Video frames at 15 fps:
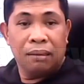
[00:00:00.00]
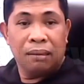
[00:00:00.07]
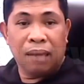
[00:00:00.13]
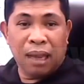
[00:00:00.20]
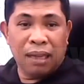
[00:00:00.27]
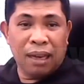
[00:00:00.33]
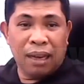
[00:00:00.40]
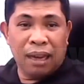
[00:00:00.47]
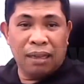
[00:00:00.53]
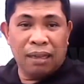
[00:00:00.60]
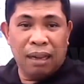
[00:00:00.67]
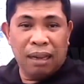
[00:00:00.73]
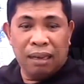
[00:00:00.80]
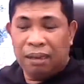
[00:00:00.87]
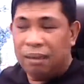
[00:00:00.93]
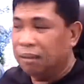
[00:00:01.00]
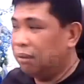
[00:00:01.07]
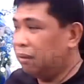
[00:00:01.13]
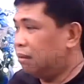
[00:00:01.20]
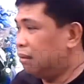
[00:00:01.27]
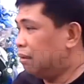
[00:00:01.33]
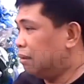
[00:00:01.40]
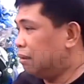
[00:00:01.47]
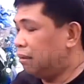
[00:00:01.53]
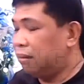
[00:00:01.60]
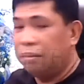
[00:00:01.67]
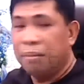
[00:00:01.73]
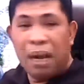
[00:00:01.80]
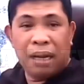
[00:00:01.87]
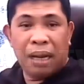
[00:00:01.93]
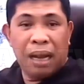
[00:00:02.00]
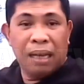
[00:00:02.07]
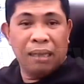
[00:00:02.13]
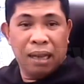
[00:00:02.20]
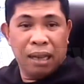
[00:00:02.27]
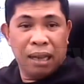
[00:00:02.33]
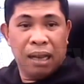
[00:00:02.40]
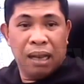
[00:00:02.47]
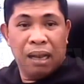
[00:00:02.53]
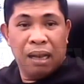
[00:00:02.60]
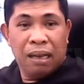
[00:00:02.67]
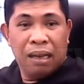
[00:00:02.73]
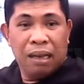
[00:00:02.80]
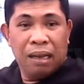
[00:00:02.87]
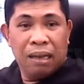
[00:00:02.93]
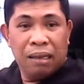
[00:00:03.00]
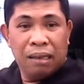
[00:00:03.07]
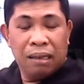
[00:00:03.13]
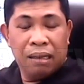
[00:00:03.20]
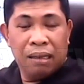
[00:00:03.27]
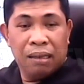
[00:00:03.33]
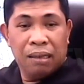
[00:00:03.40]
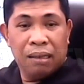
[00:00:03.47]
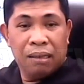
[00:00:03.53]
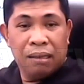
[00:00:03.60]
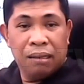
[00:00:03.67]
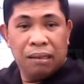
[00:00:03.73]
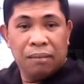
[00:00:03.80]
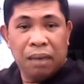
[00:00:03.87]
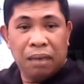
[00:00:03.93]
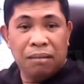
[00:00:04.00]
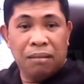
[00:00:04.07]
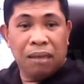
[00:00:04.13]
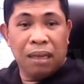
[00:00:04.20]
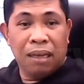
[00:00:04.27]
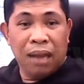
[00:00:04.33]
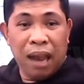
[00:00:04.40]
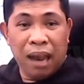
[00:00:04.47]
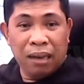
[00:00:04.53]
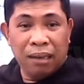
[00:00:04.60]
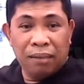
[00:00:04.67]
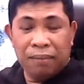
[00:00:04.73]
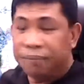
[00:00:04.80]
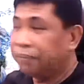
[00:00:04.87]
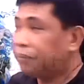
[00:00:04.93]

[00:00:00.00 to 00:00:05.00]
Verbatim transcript: Sayangan niya eh. Baka niya malugi lang.